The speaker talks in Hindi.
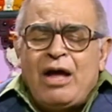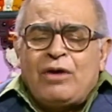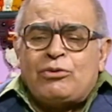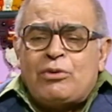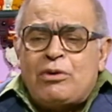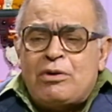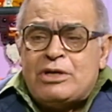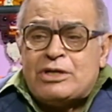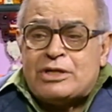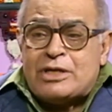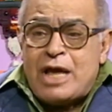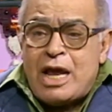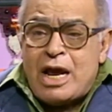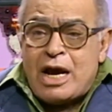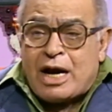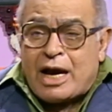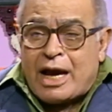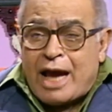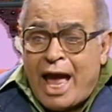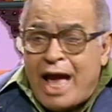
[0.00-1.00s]
तो ये
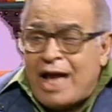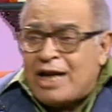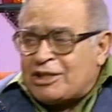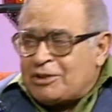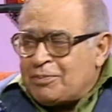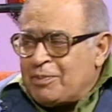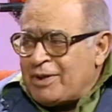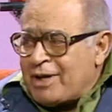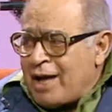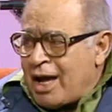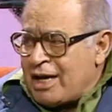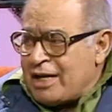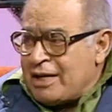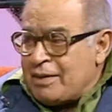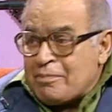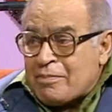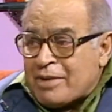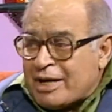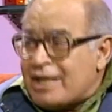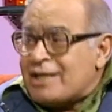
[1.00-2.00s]
गैर इतमान
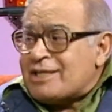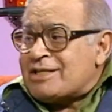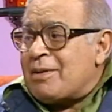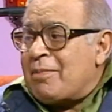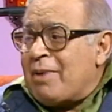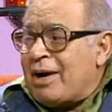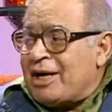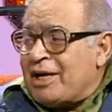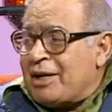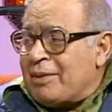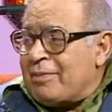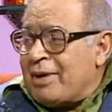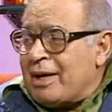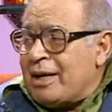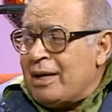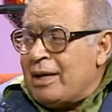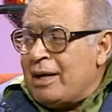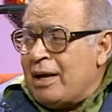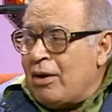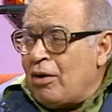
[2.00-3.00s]
मेरे ज़माने में
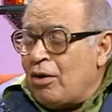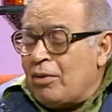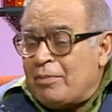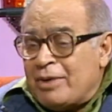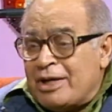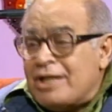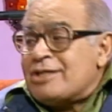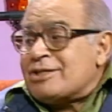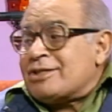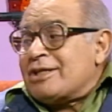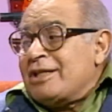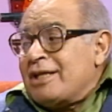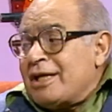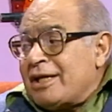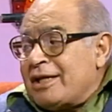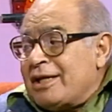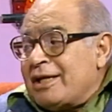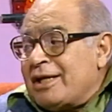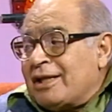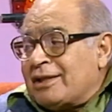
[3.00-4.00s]
और मेरी
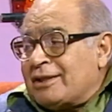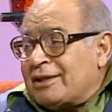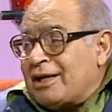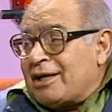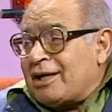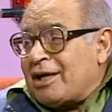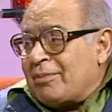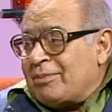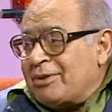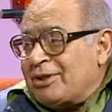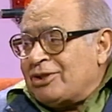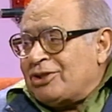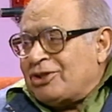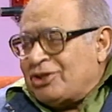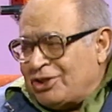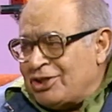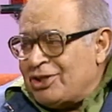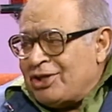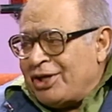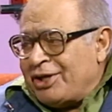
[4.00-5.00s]
ज़िंदगी के अंदर कभी
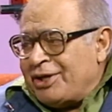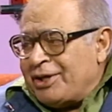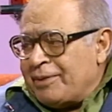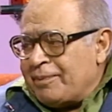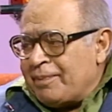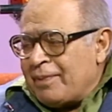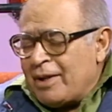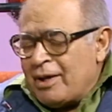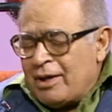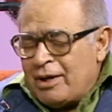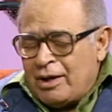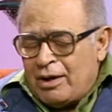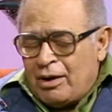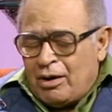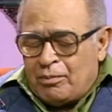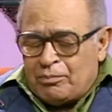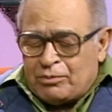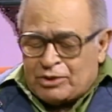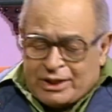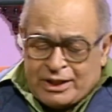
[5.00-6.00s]
थी नहीं
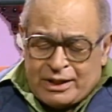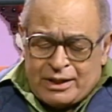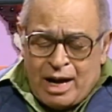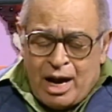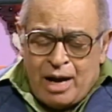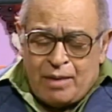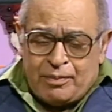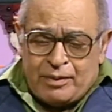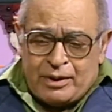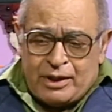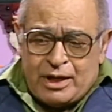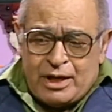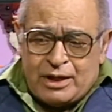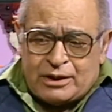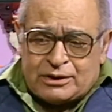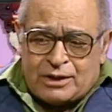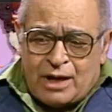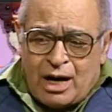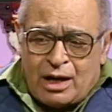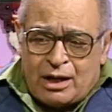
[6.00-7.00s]
मुझे यहाँ पर
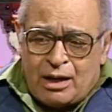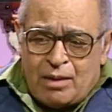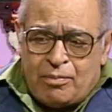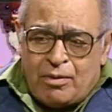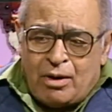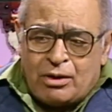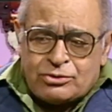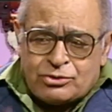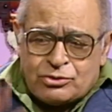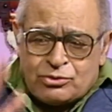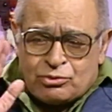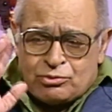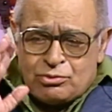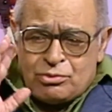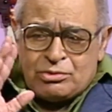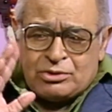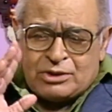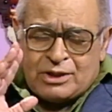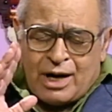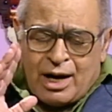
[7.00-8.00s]
एक तरह का बहुत
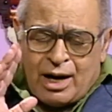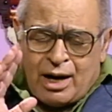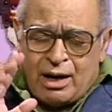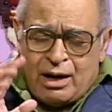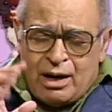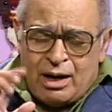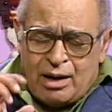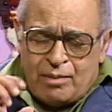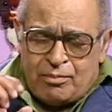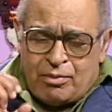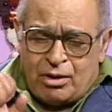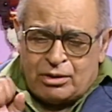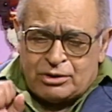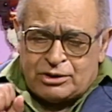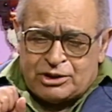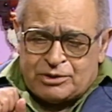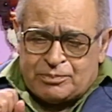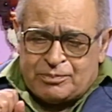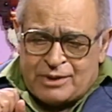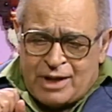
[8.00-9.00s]
सुकून रहा
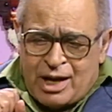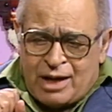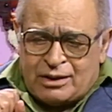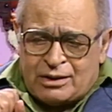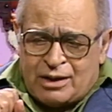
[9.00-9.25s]
बहुत इतमान